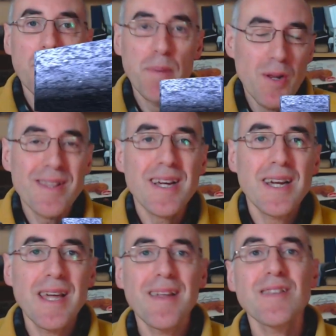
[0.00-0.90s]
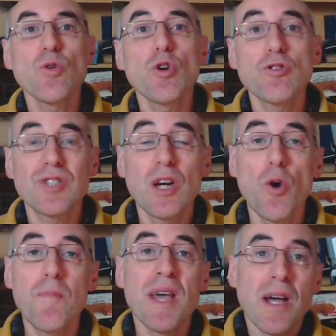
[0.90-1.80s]
pero antes quería darte un
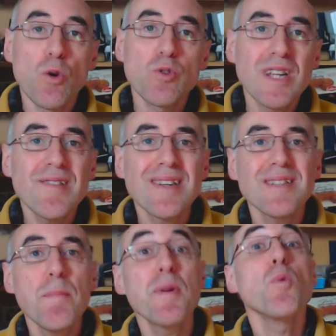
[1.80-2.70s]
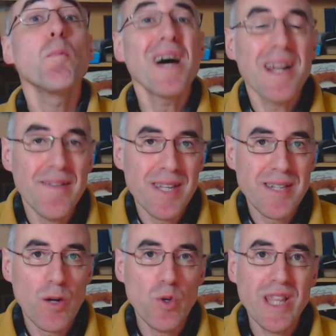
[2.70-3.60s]
consejo utiliza siempre un margen de
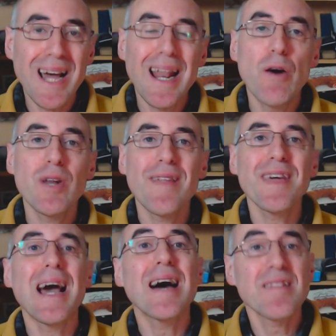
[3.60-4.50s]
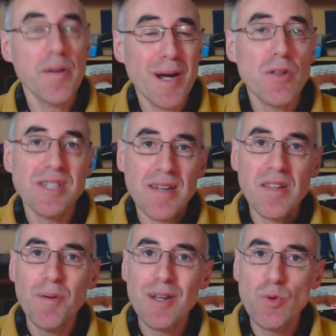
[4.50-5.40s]
seguridad a la hora de activar o
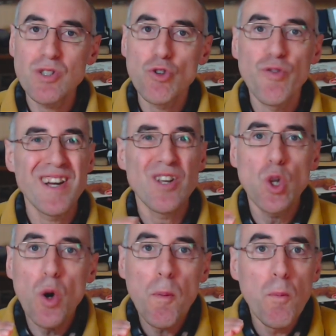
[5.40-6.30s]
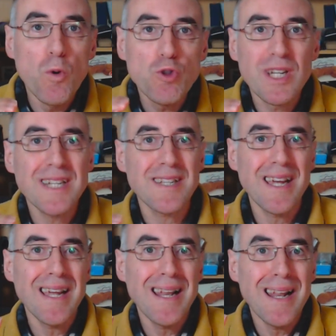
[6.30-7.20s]
desactivar tu enchufe. No busques
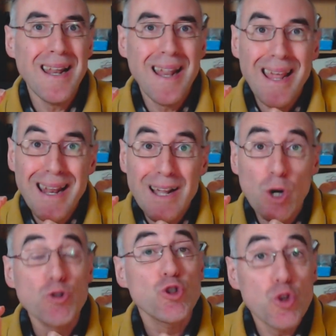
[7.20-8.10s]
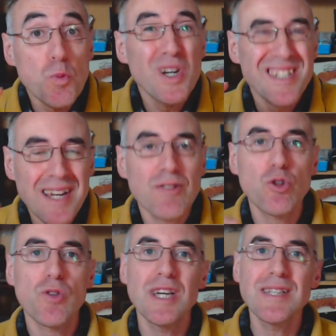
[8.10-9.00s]
el, consumo
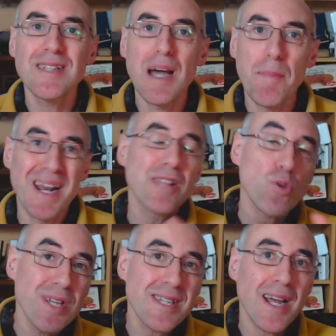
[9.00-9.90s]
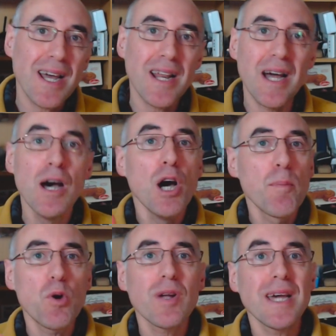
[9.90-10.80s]
exacto de ese aparato, de esa carga,
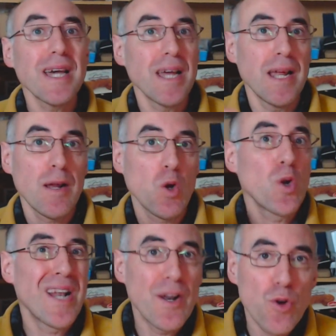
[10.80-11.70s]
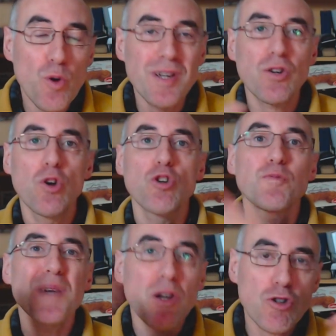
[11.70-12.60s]
porque eh, con las nubes, con los
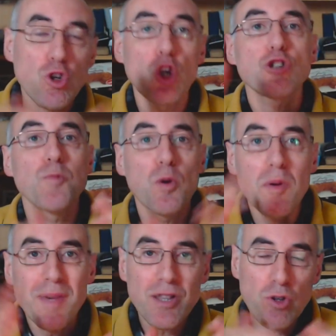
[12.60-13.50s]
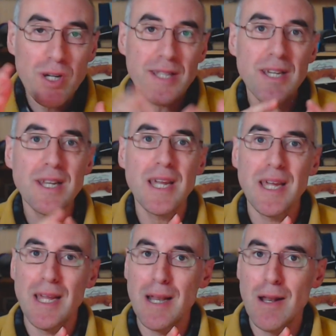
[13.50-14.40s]
picos, con los movimientos que
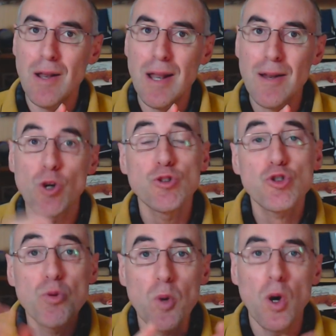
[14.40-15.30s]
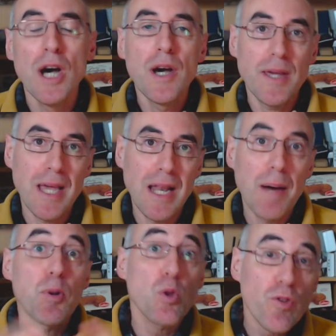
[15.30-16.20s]
tiene el consumo y
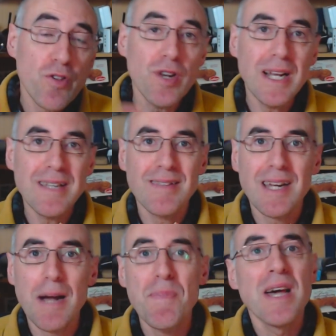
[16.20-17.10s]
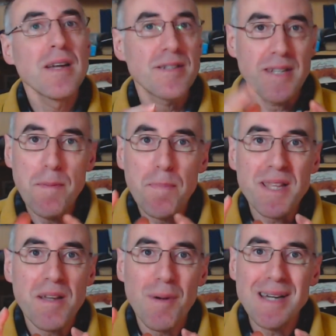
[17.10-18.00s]
la producción eléctrica, siempre
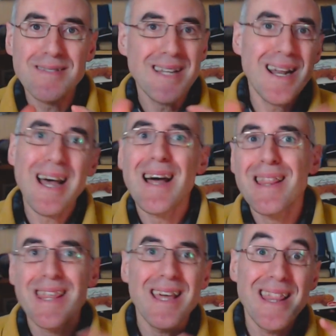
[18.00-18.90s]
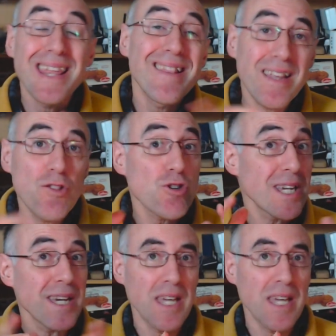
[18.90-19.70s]
te va a estar encendiéndose y